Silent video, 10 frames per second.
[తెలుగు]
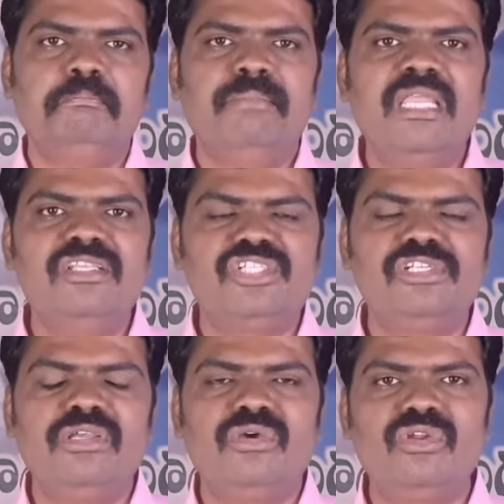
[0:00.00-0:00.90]

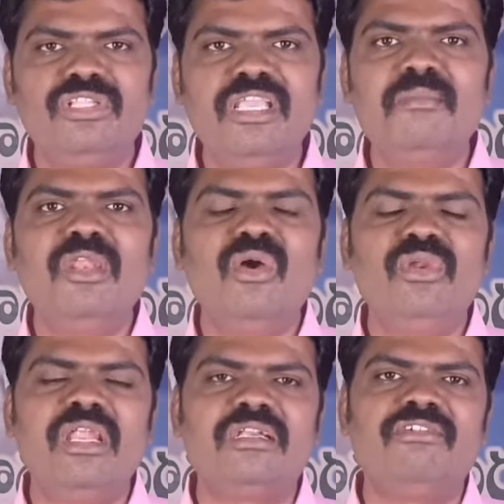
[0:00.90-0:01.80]
మనిషి హృదయంలో
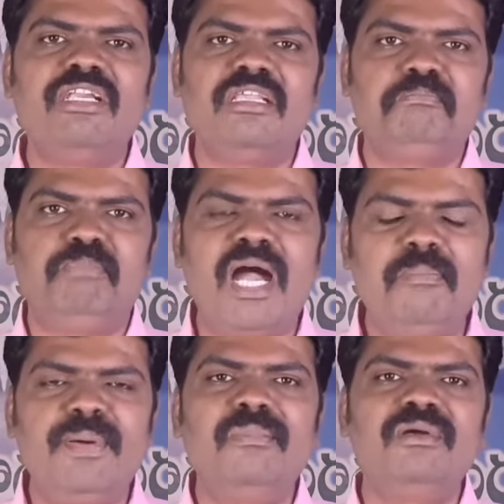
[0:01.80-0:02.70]
ఉన్నటువంటి
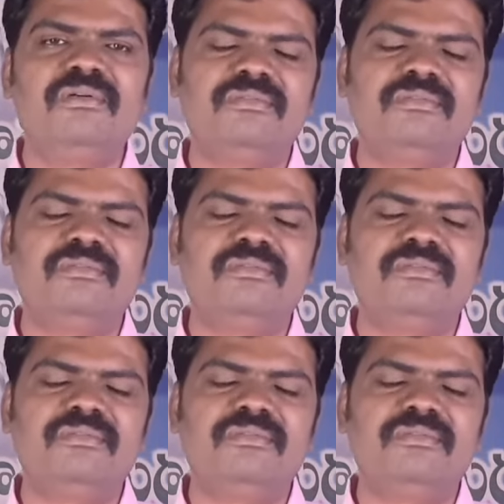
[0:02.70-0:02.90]
పాపము